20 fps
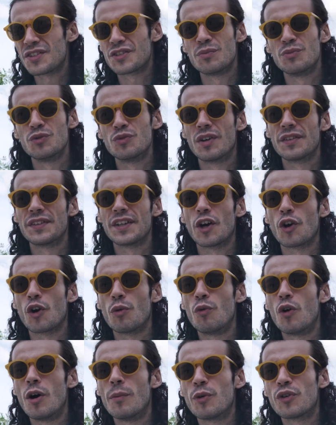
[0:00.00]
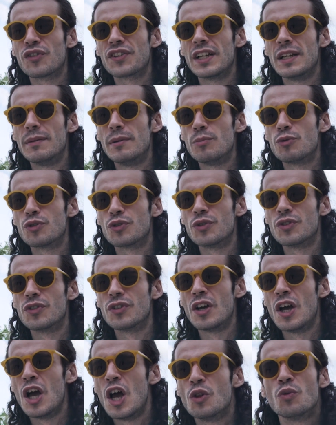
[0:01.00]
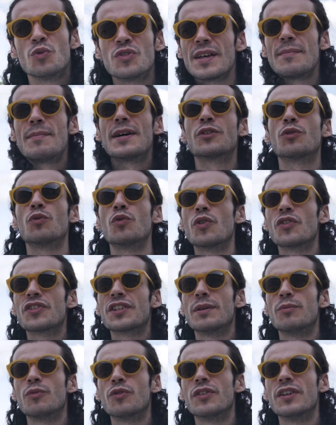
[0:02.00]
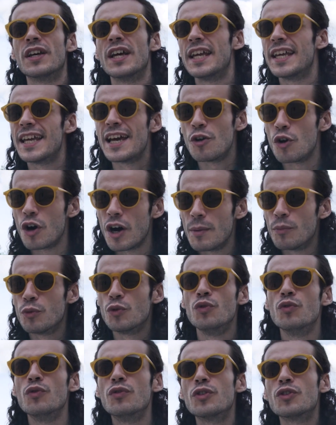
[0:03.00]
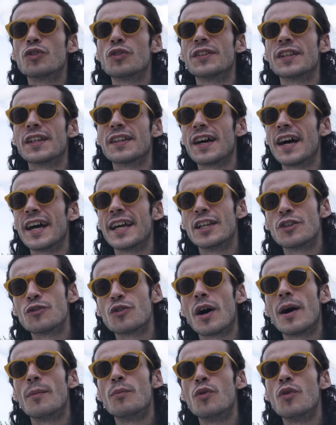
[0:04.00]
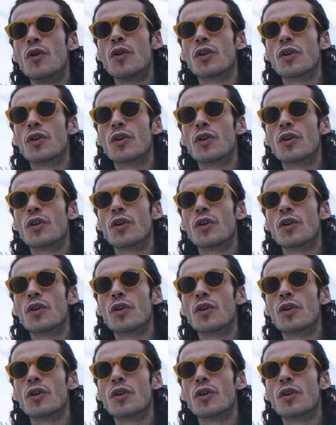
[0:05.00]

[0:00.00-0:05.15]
sommes-nous intérieurement à penser la même chose Nous abattrons l'ancien monde, et alors un monde nouveau se tiendra, et il sera beau